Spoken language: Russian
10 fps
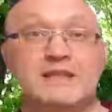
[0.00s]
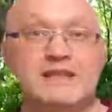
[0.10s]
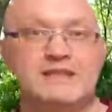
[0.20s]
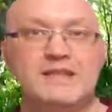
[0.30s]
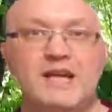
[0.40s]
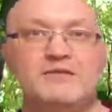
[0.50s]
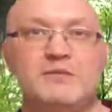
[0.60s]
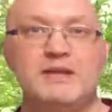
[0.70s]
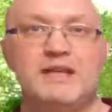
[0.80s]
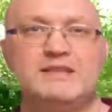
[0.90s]
Хозяева
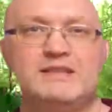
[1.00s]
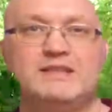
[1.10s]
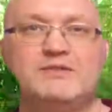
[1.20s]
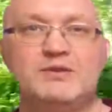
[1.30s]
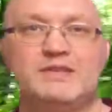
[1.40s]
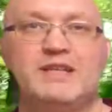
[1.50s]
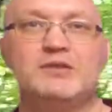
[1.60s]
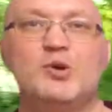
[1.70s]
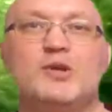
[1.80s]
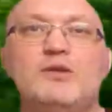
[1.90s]
магазина, возле
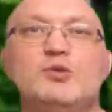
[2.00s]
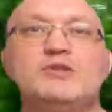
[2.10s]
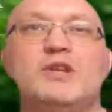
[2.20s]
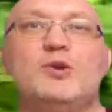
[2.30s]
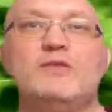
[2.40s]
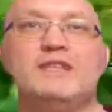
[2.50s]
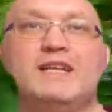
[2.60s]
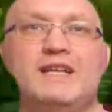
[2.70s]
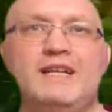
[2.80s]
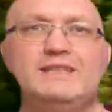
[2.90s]
которого
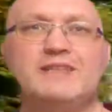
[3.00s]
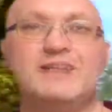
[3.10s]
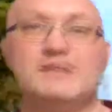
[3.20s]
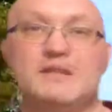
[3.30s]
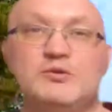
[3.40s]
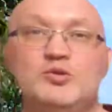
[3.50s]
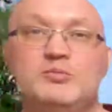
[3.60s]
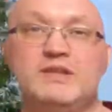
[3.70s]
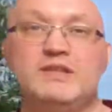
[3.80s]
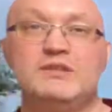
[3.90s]
установлено кресло,
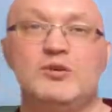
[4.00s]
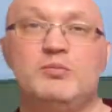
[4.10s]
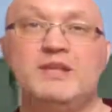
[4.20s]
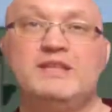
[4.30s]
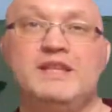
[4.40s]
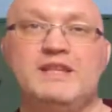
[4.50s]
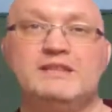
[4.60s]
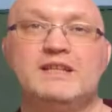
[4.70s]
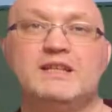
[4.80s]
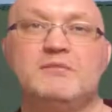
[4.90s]
задумались об
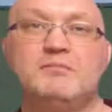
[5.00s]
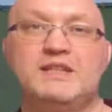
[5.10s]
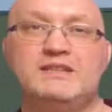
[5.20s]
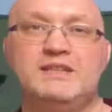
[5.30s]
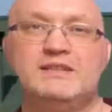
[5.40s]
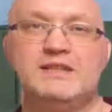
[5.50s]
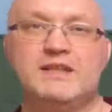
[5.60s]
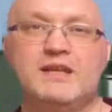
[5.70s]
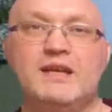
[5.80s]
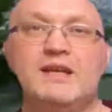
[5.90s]
интересной композиции